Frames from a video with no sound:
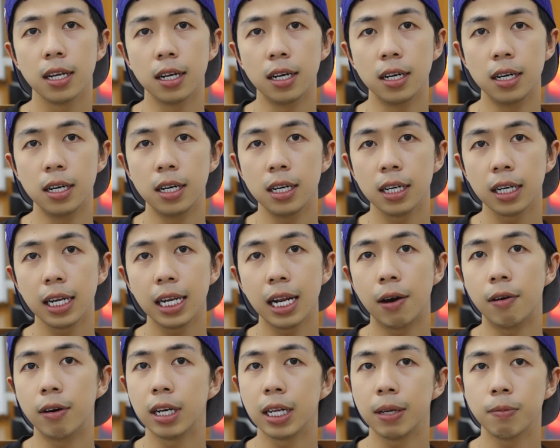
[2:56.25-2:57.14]
đó cái
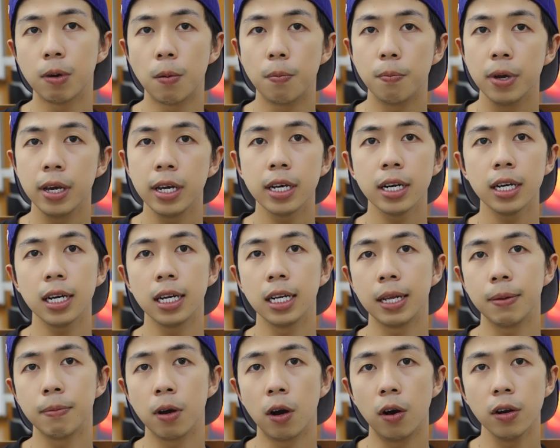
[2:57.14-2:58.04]
nào anh em không biết á
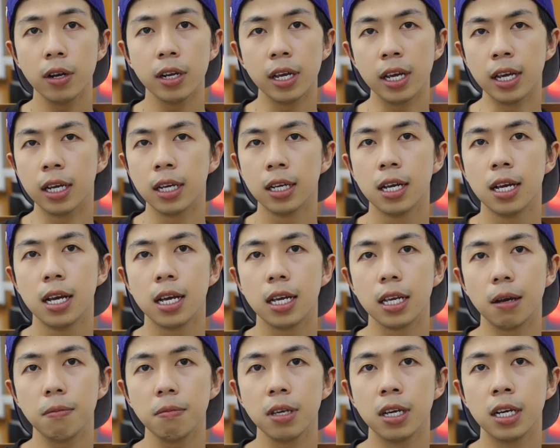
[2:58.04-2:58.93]
anh em hỏi liền
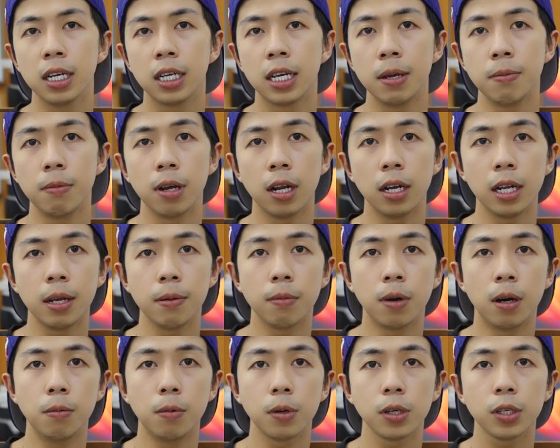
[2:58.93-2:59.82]
giống như khi mà anh
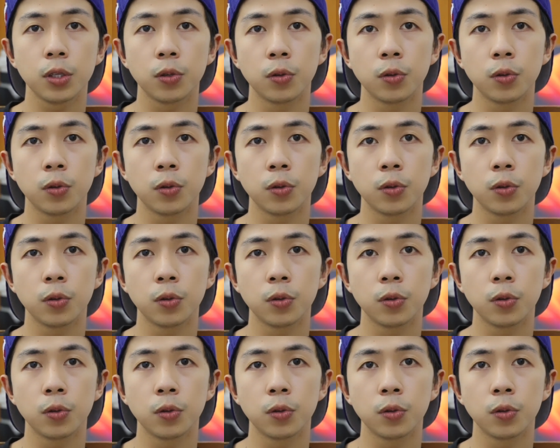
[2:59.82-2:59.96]
em mở một